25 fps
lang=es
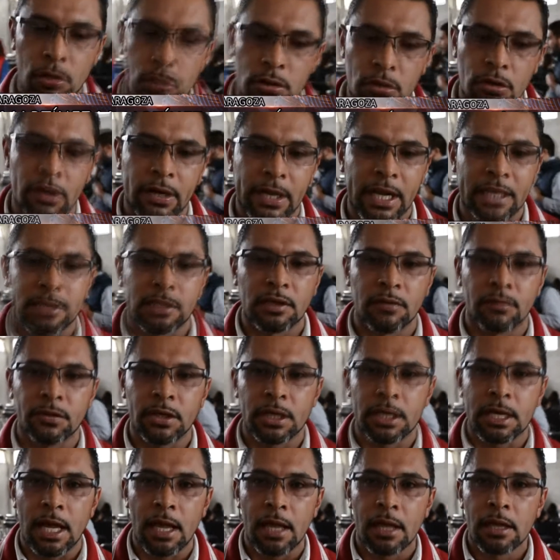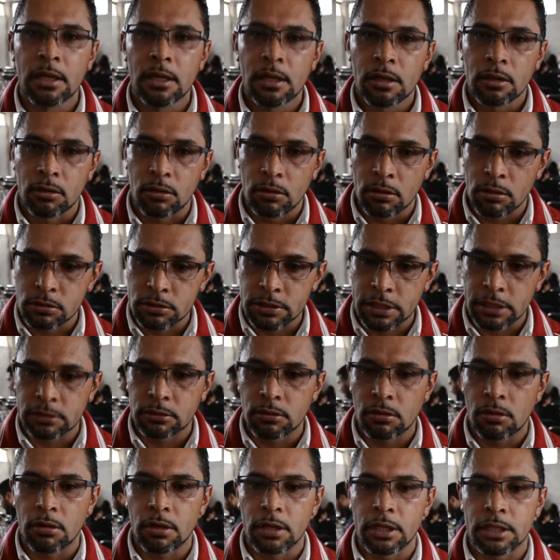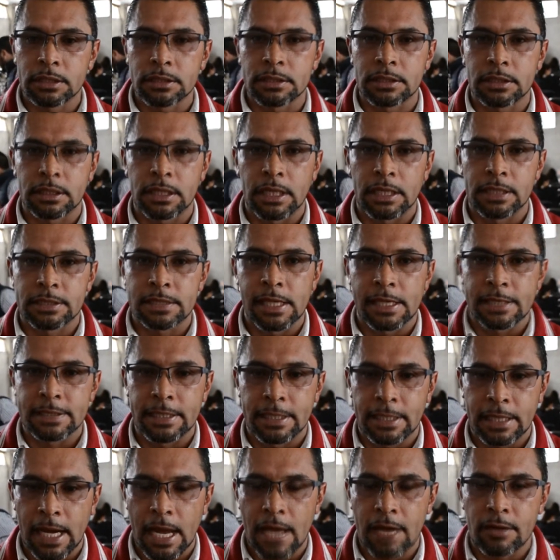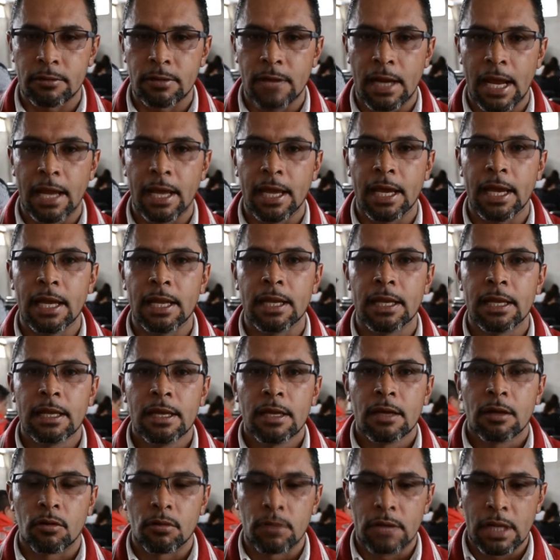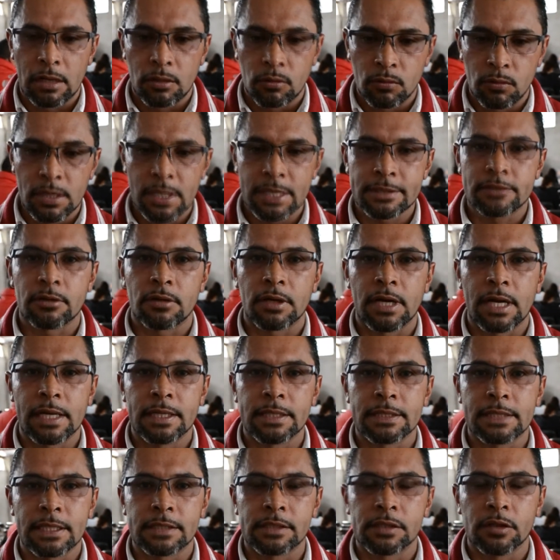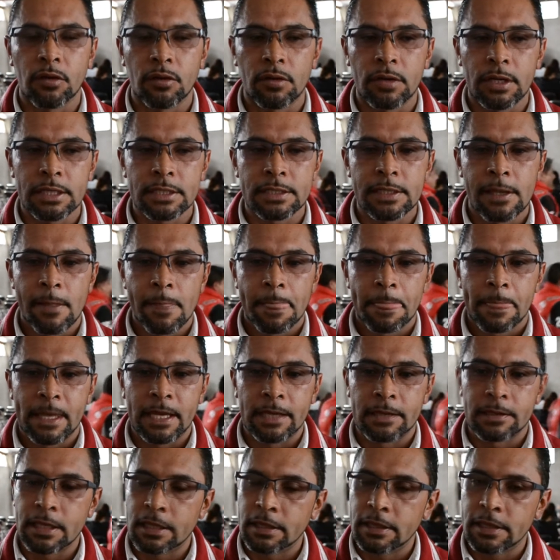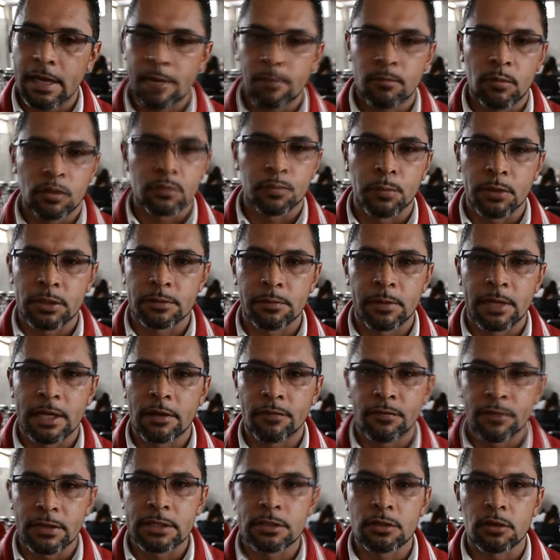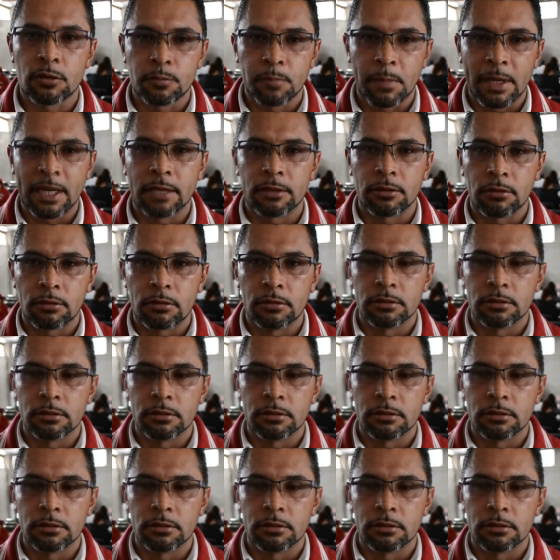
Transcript: y hoy lo ratifica con los sectores que se acercaron a él, con algunas organizaciones y tendremos pues beneficios para